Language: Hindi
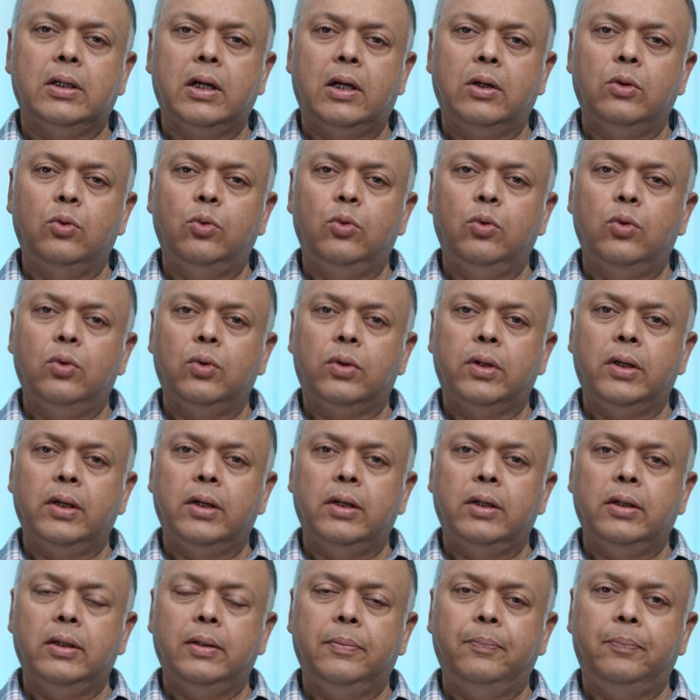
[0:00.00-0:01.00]
कानूनों
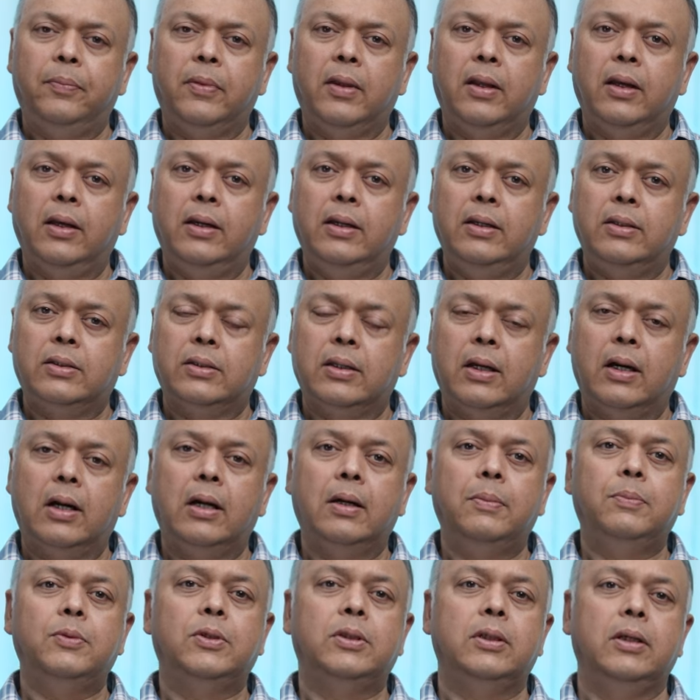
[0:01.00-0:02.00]
के
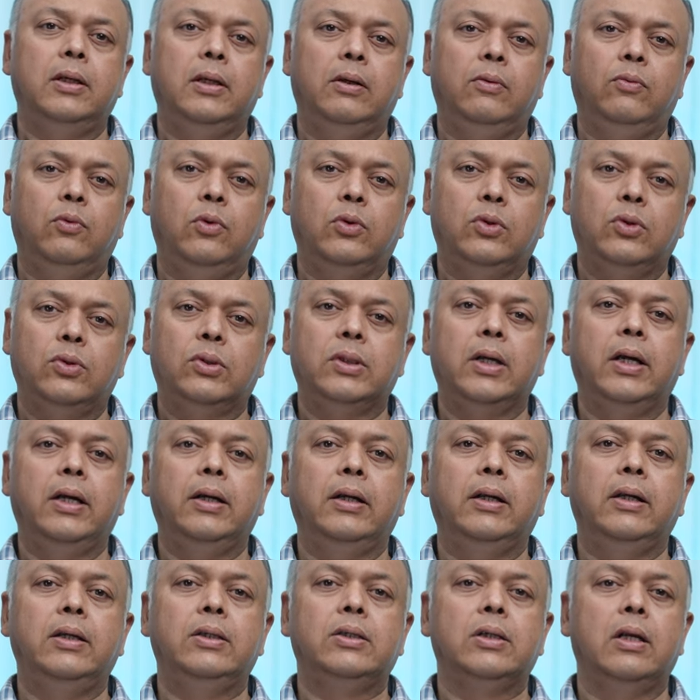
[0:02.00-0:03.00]
हिसाब से वो
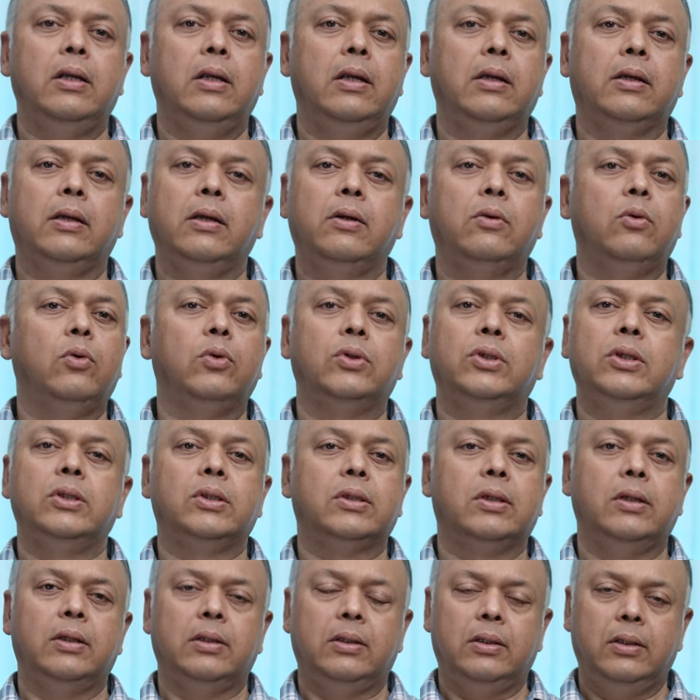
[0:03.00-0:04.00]
सोसाइटी चलने की कोशिश
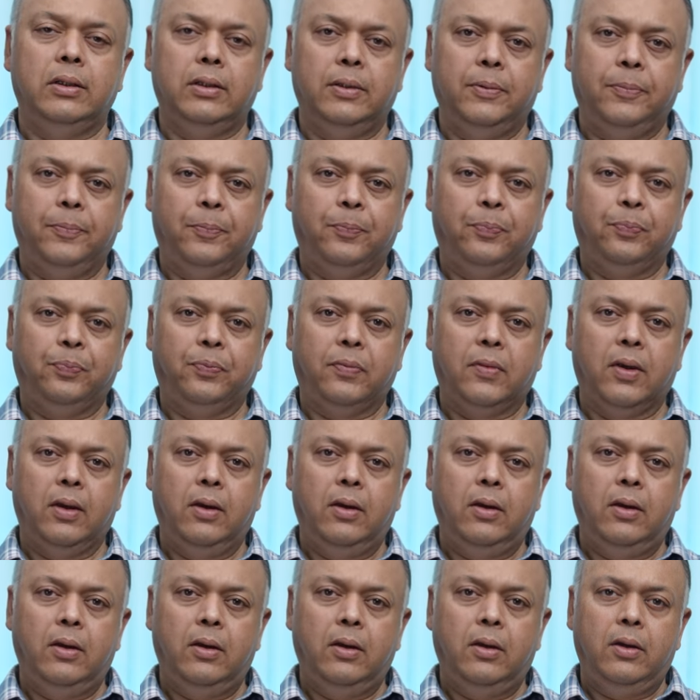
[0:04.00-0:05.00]
करती है
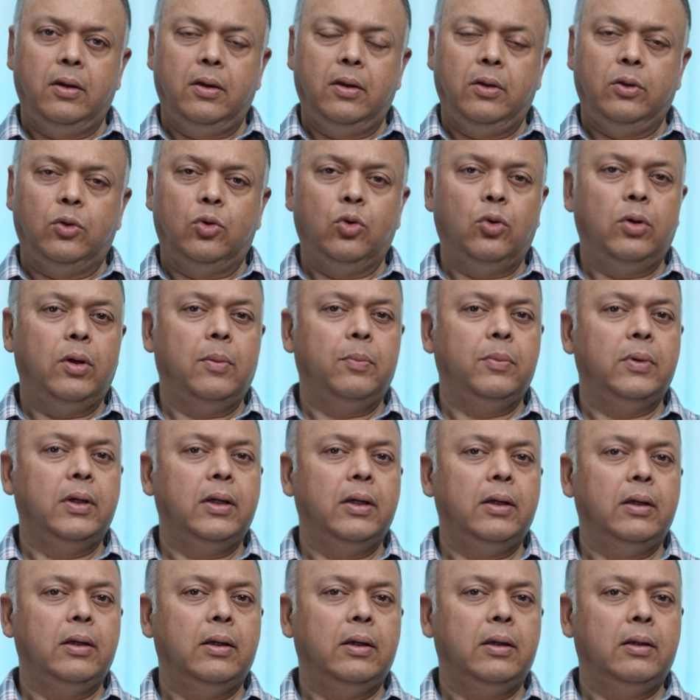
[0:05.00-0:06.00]
तो हमने
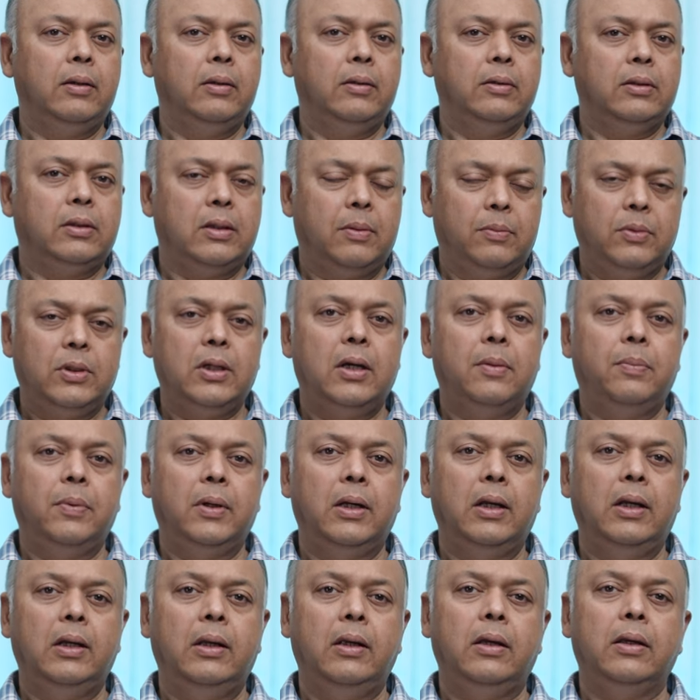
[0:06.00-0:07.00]
समझा
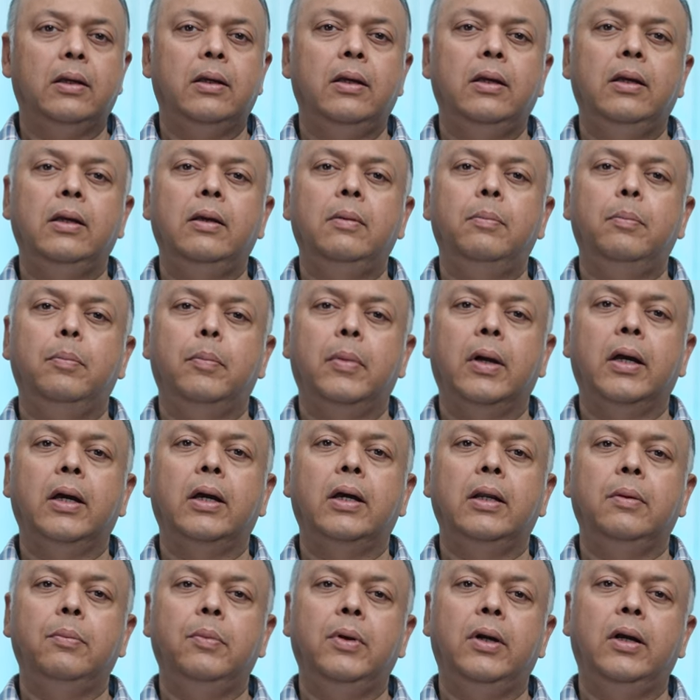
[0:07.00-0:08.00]
पहले कि
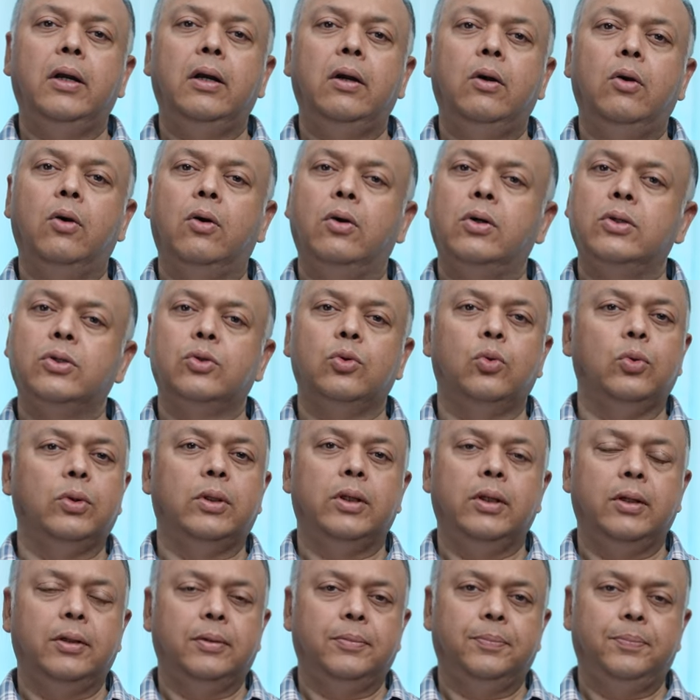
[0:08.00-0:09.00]
मैन मेड लॉज
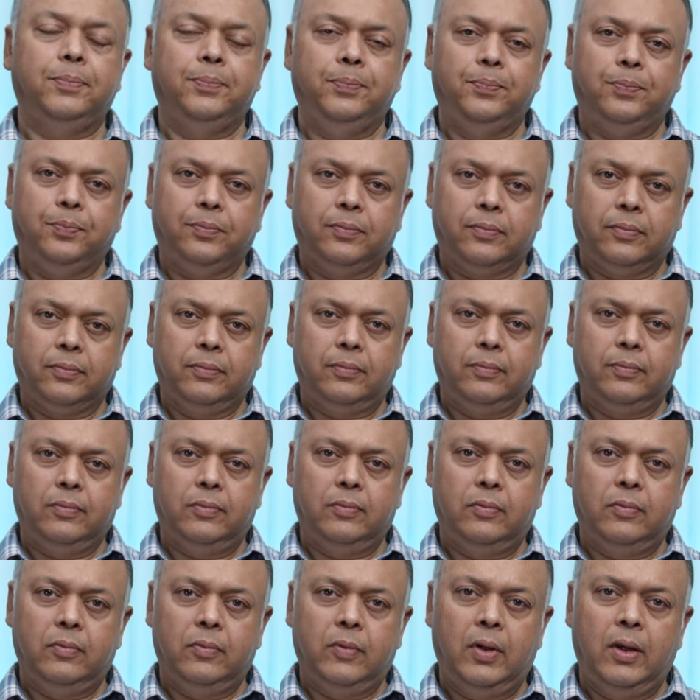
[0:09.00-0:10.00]
होते हैं
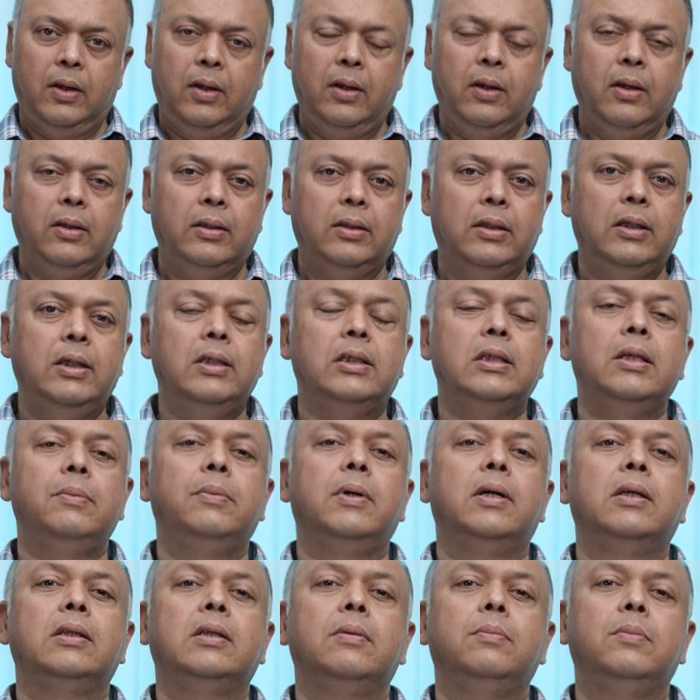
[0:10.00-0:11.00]
तीसरी
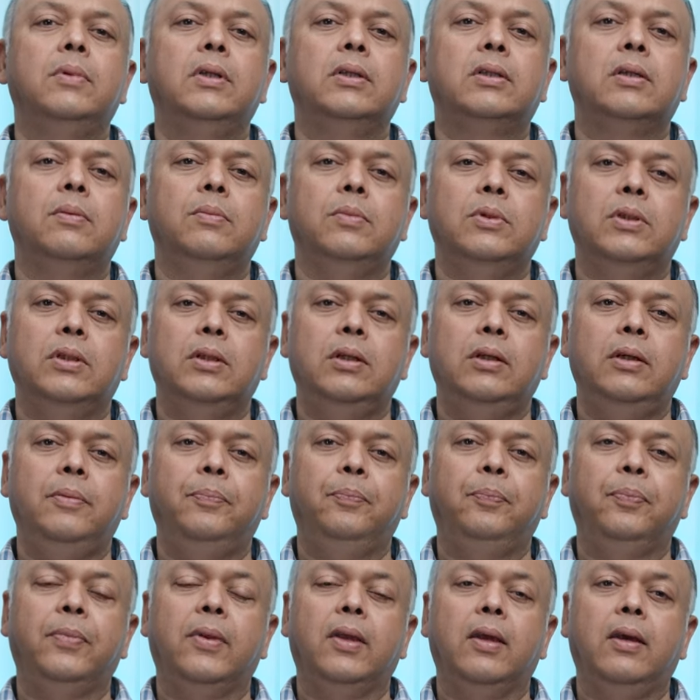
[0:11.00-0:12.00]
बात हमने समझी
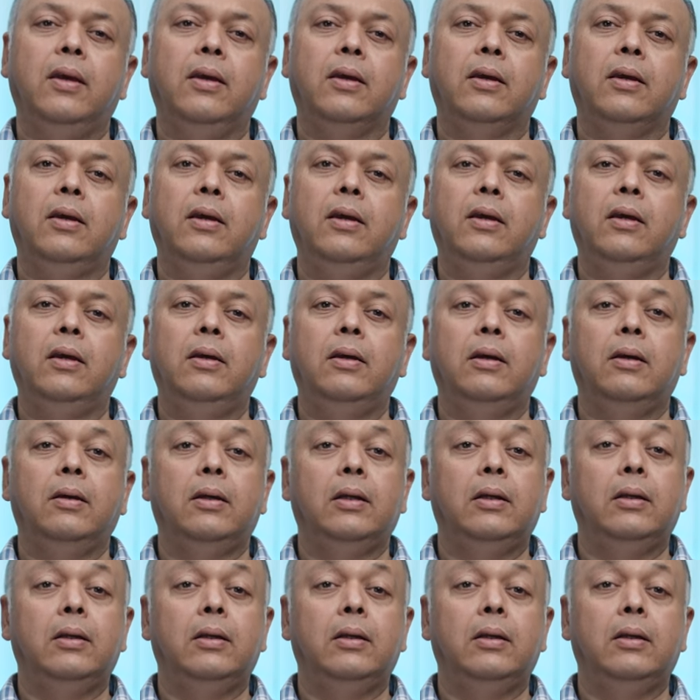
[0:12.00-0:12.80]
कि